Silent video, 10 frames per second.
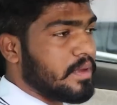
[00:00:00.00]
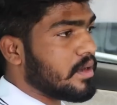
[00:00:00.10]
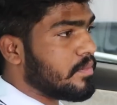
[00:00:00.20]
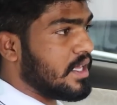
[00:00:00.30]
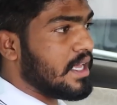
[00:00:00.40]
సో
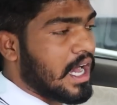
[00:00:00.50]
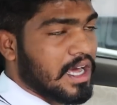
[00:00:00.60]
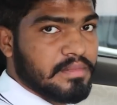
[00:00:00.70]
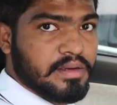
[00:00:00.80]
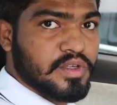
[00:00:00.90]
మీకు ఇప్పుడు ఈ
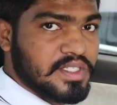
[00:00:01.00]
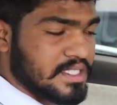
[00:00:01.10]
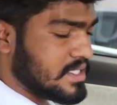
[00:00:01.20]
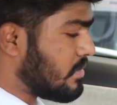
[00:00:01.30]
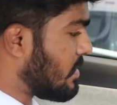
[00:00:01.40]
హార్మోన్
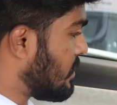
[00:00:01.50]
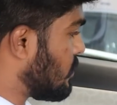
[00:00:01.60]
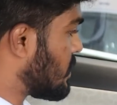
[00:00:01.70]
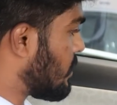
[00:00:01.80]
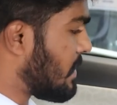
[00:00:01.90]
మ్యూజిక్ సిస్టమ్
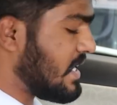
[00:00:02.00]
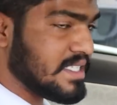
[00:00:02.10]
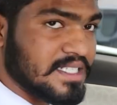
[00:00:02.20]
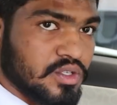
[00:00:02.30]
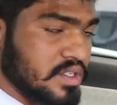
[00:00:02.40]
అనేది ఒకసారి ప్లే
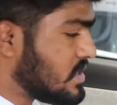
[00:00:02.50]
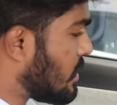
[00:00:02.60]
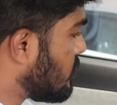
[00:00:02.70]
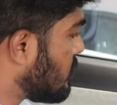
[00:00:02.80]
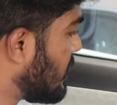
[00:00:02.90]
చేసి
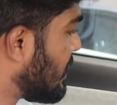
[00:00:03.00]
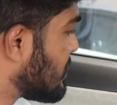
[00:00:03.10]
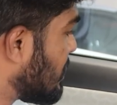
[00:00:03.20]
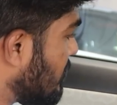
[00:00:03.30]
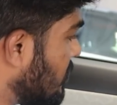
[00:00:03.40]
చూపిస్తాను
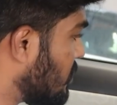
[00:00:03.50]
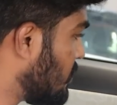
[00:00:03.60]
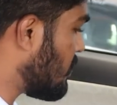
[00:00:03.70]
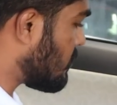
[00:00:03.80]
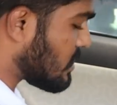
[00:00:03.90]
నెక్స్ట్ లెవెల్
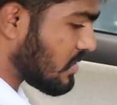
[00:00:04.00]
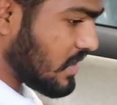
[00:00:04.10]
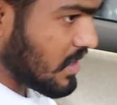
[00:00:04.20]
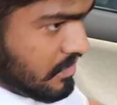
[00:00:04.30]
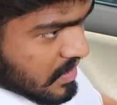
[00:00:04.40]
ఉంటుంది ఒకసారి
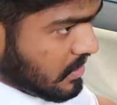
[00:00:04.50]
విందాం